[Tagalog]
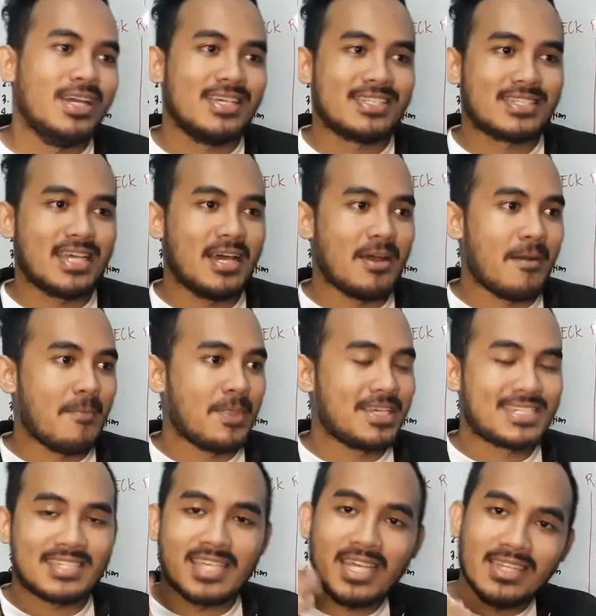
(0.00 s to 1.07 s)
sa
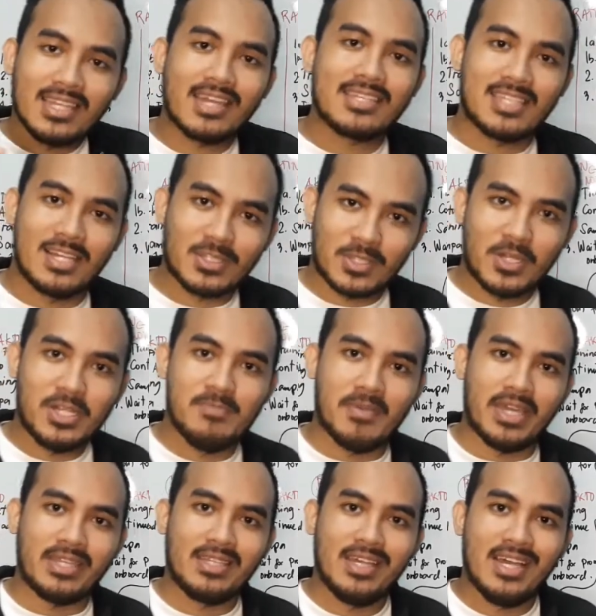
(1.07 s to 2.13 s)
side ng isang third
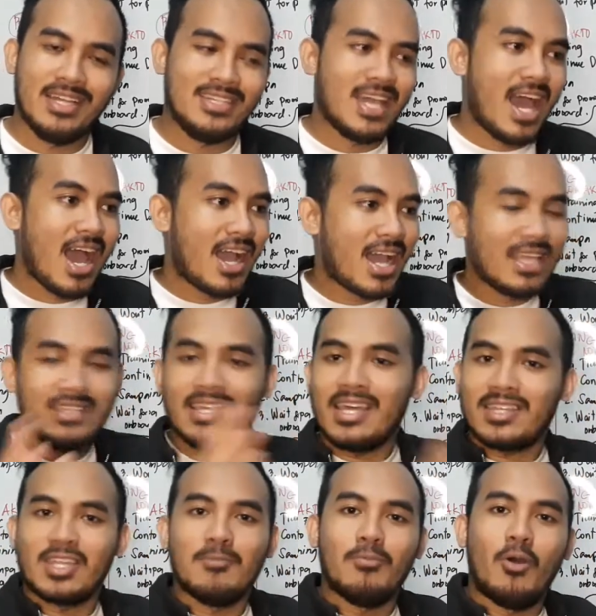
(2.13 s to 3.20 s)
mate na ang
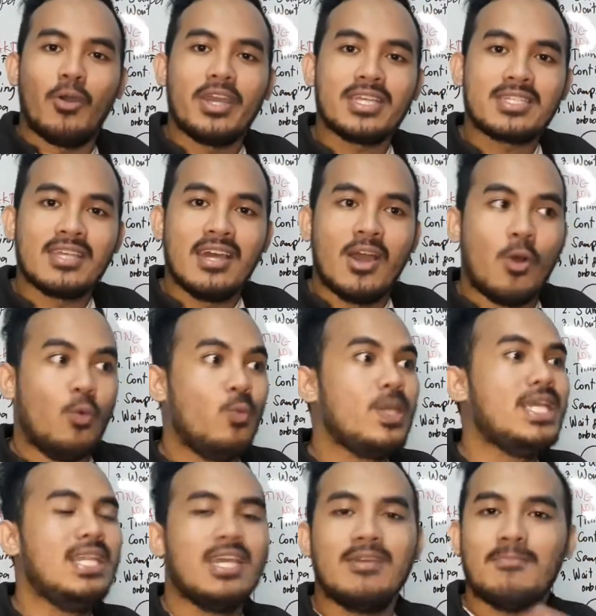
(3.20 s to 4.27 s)
kadete mo is
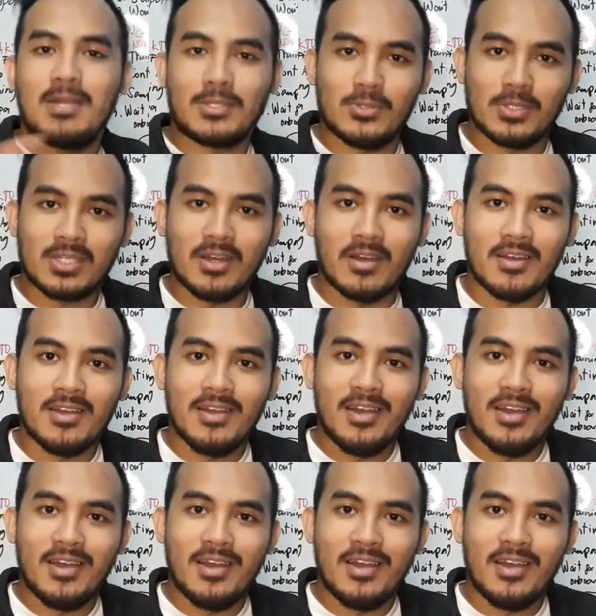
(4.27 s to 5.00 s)
willing matuto.